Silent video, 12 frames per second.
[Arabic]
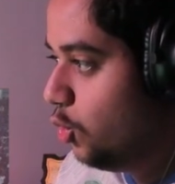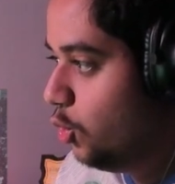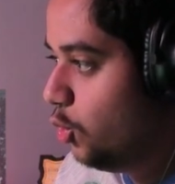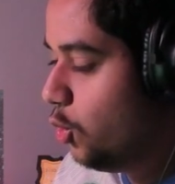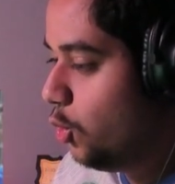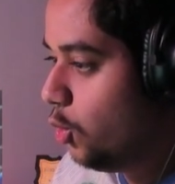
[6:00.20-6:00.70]

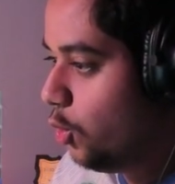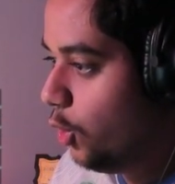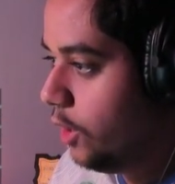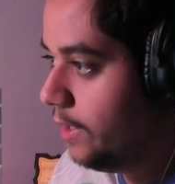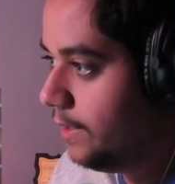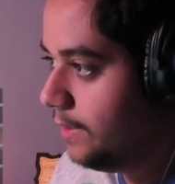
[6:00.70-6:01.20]

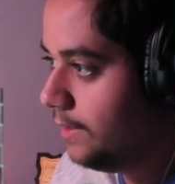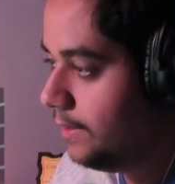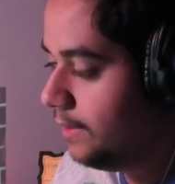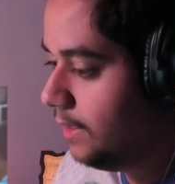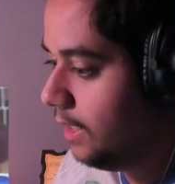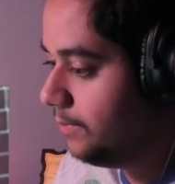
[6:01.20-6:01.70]
يوه
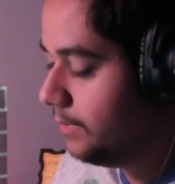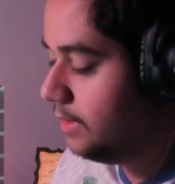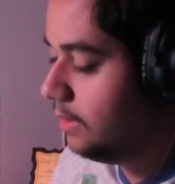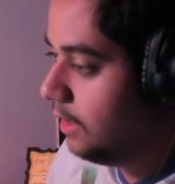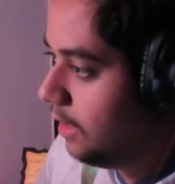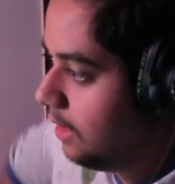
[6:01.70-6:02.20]
الحمد
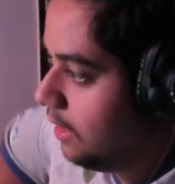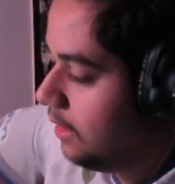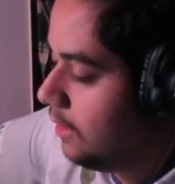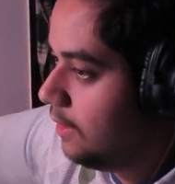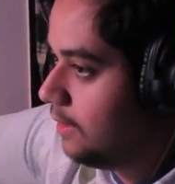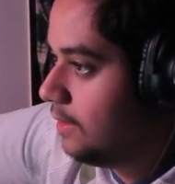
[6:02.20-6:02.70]

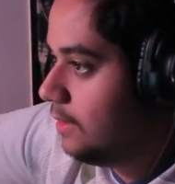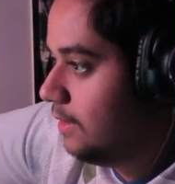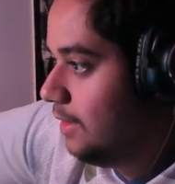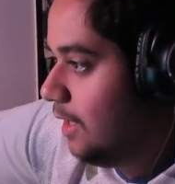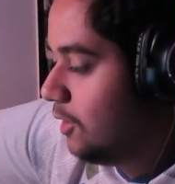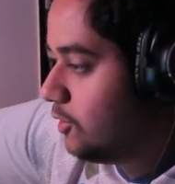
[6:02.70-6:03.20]
لله
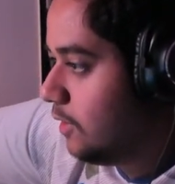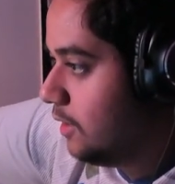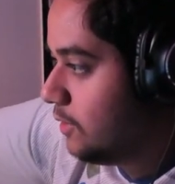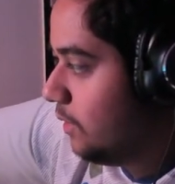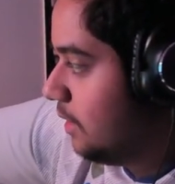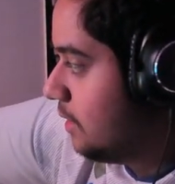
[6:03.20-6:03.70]
يا
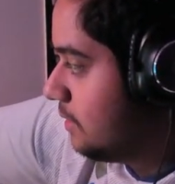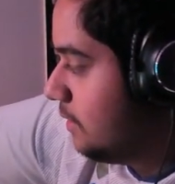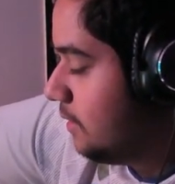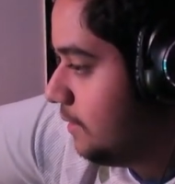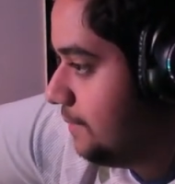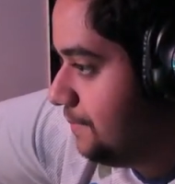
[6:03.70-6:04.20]
ساتر والله
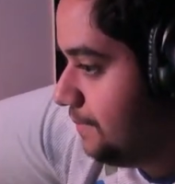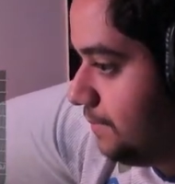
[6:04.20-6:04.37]
خطيره